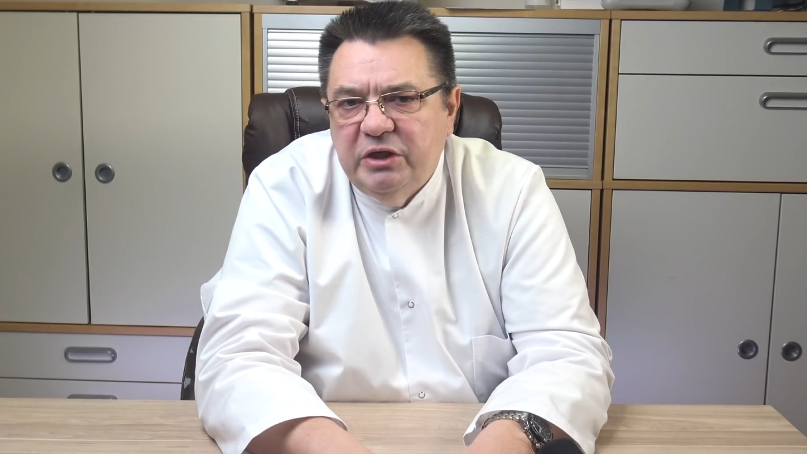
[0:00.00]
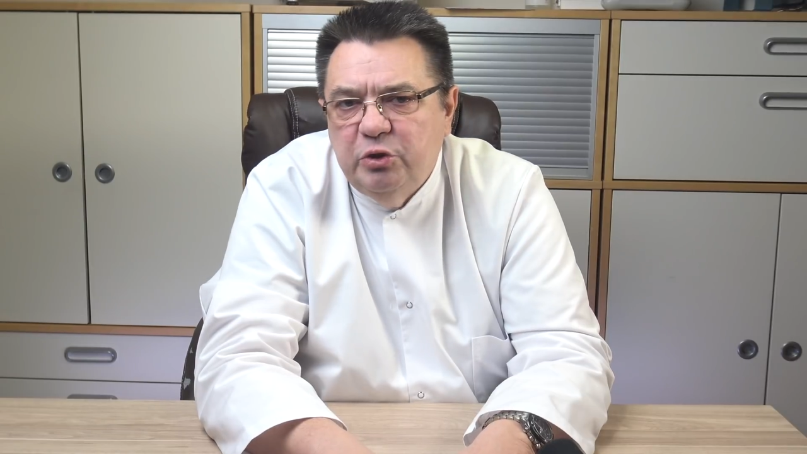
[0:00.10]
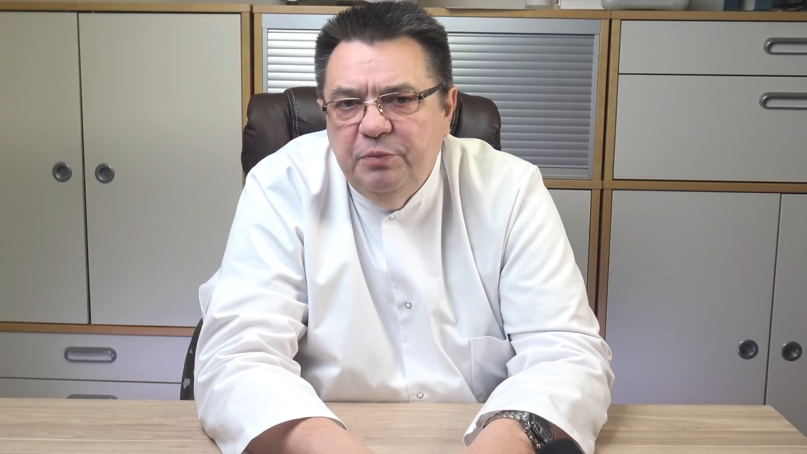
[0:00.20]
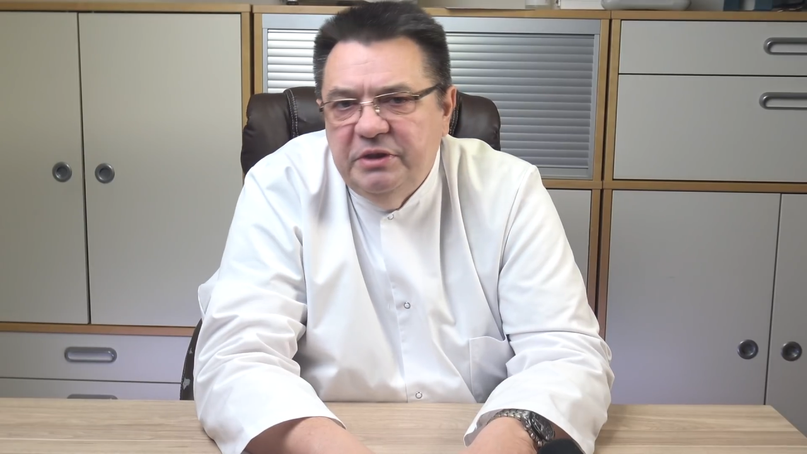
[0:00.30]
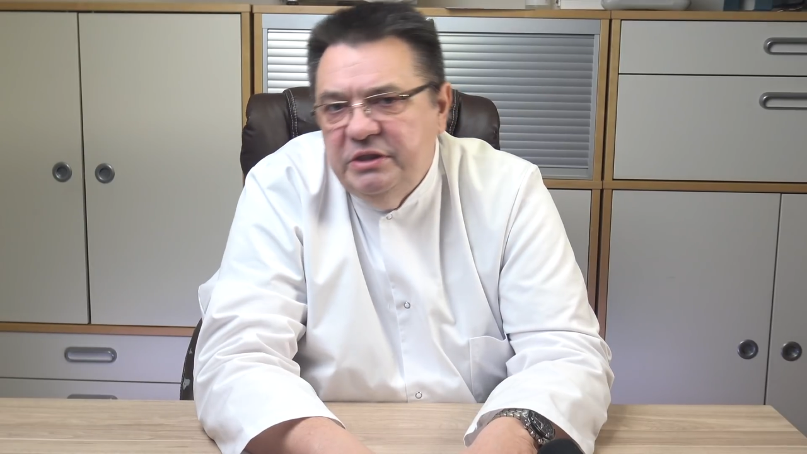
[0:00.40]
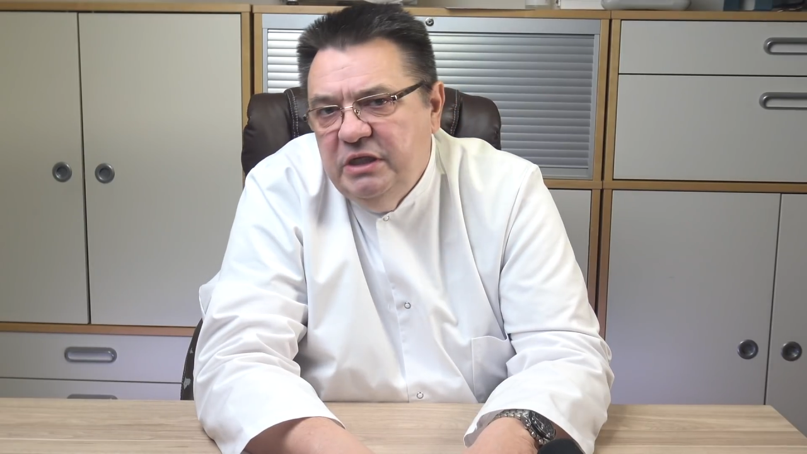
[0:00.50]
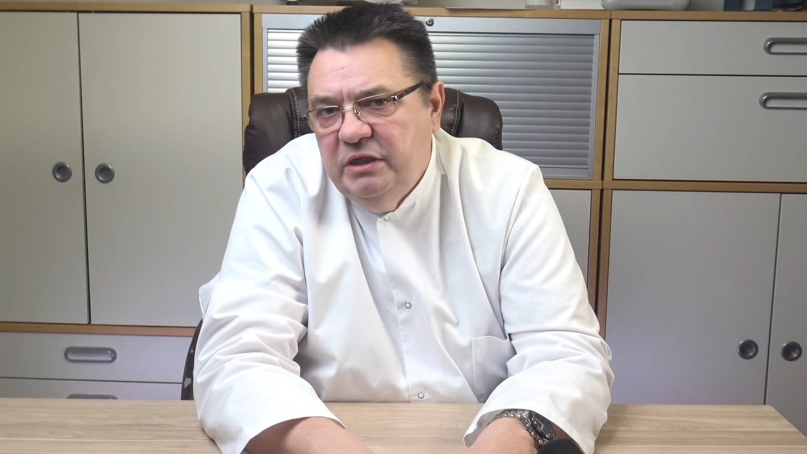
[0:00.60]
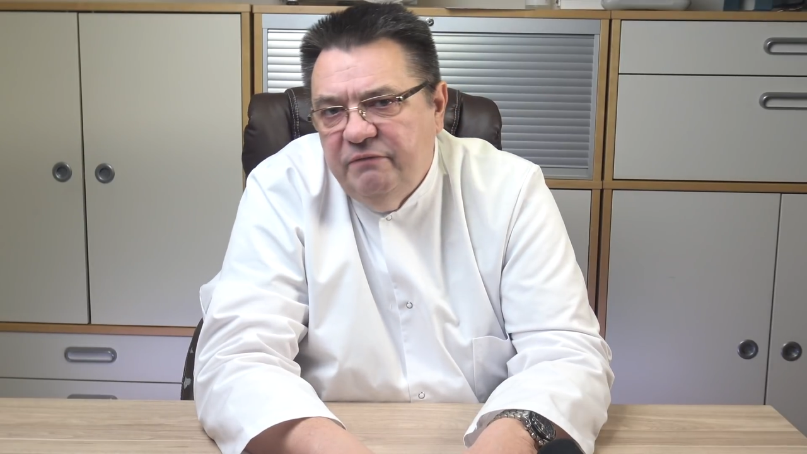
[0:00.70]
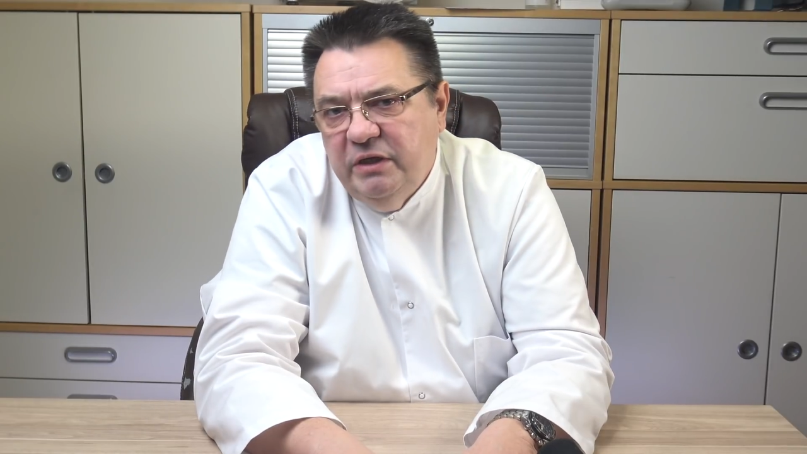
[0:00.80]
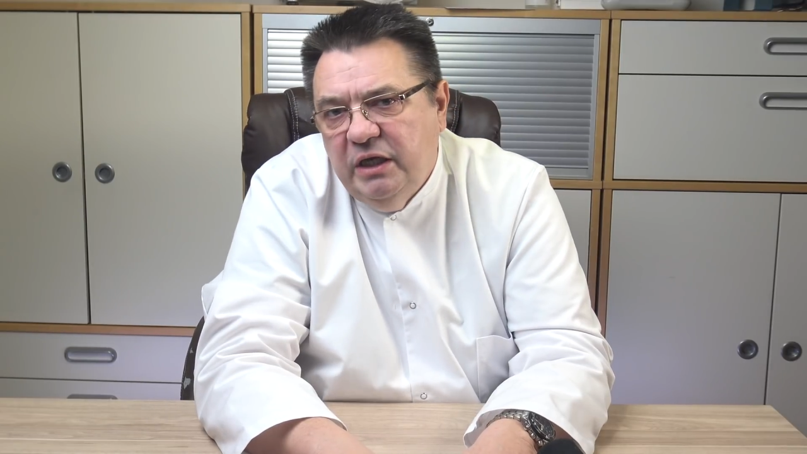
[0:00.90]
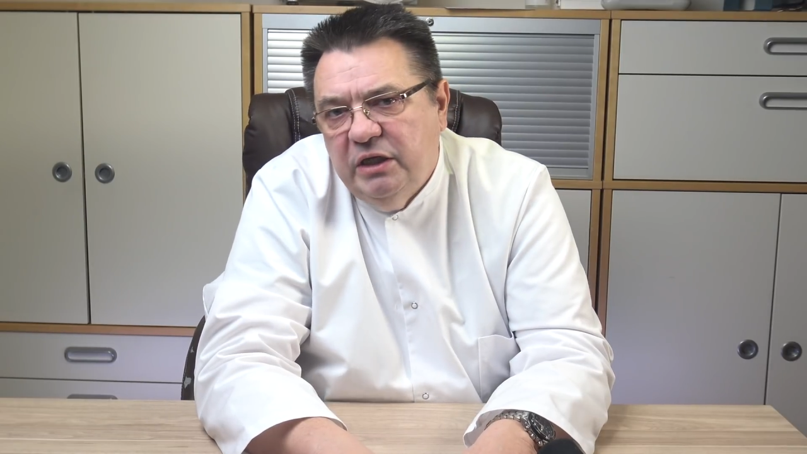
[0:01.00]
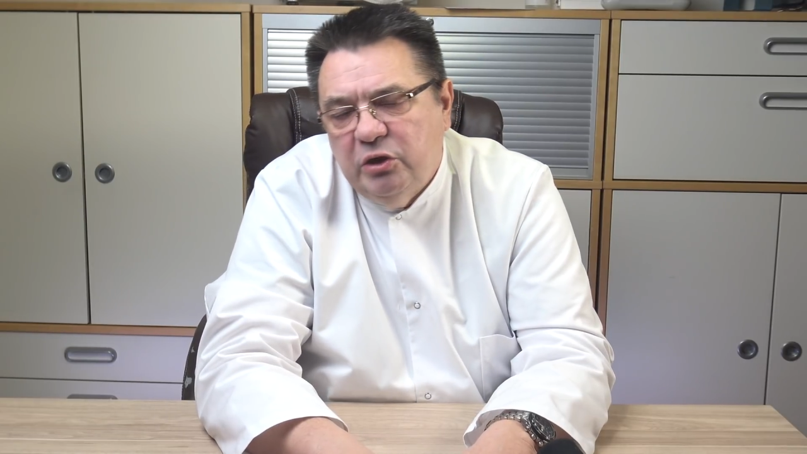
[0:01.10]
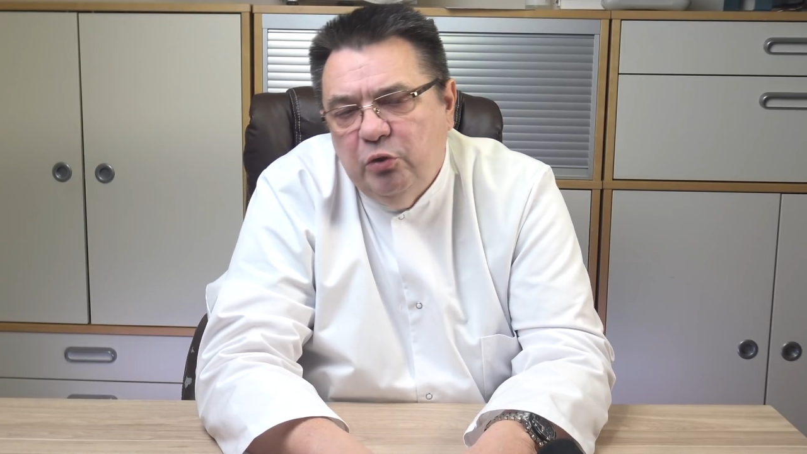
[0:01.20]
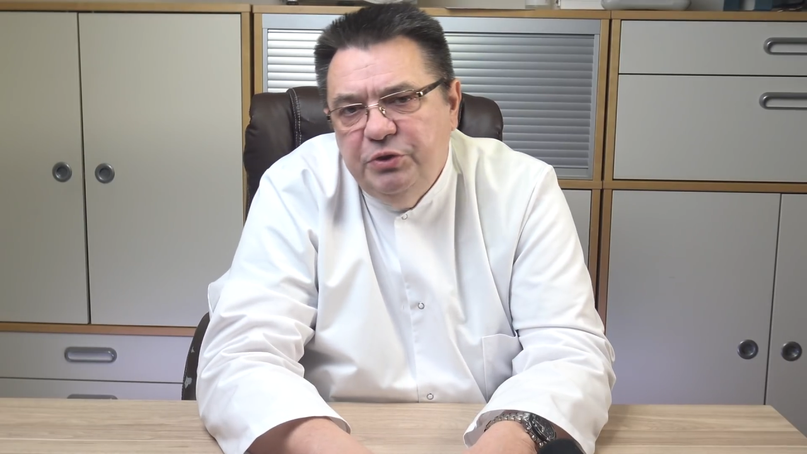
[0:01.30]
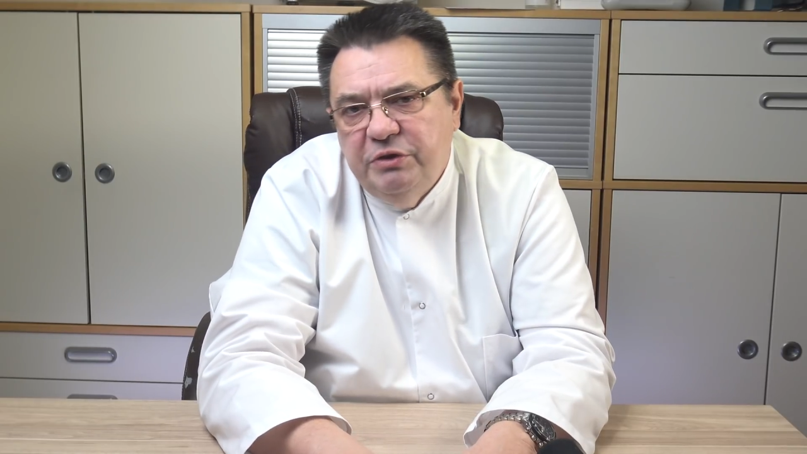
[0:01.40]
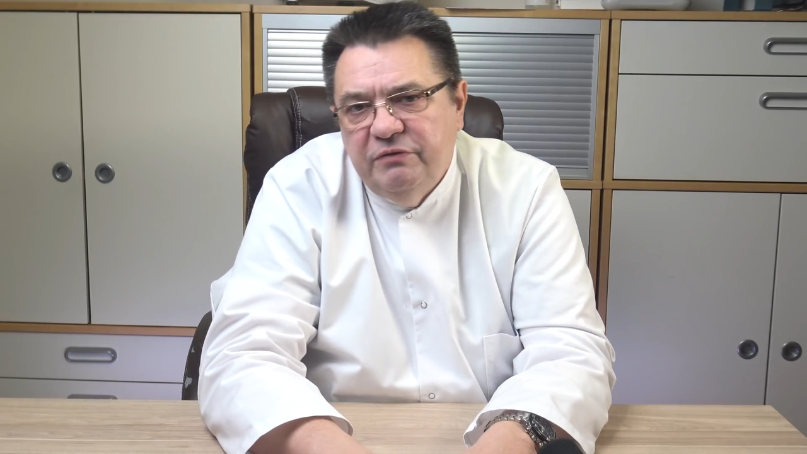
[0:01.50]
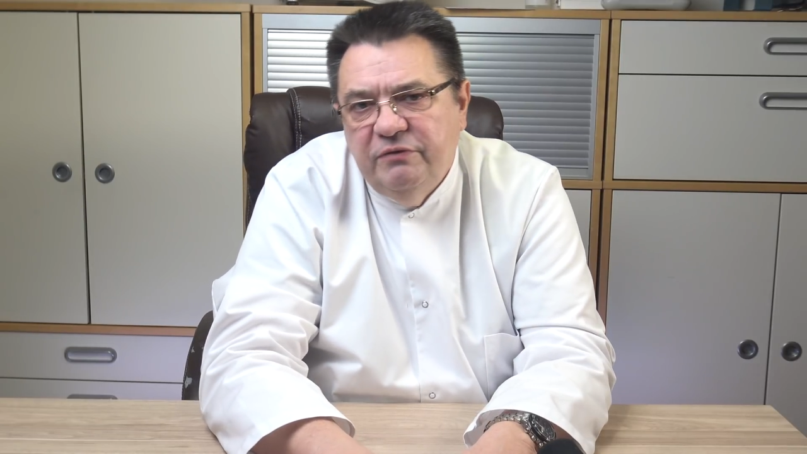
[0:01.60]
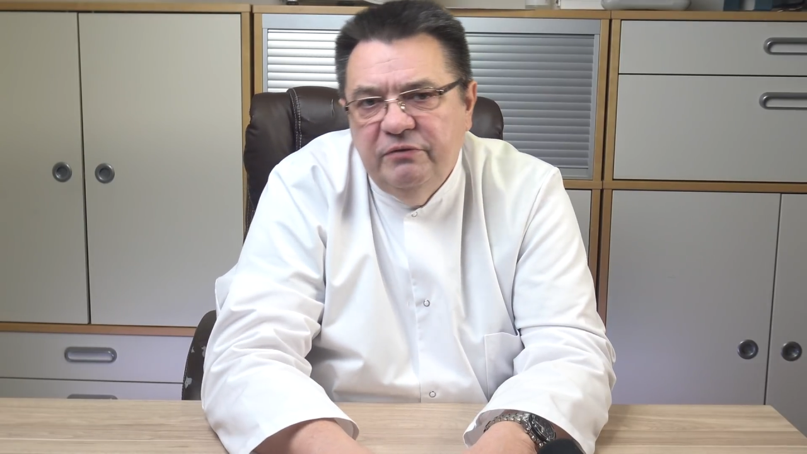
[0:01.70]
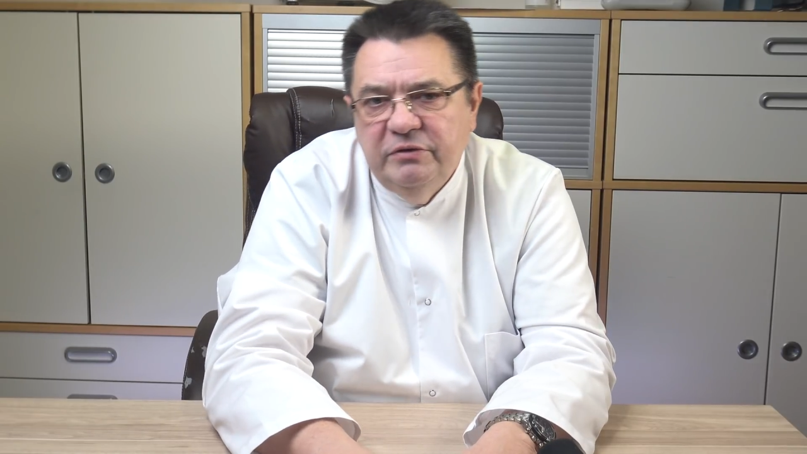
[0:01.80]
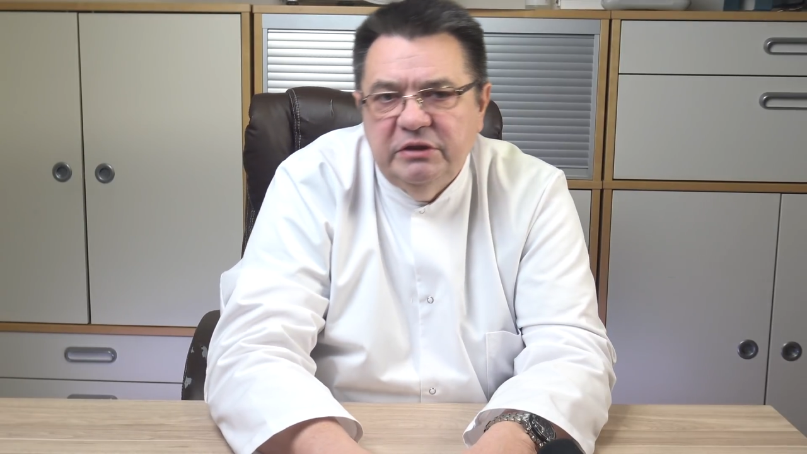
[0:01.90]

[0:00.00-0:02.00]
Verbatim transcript: особенно сильно влияет на общий э,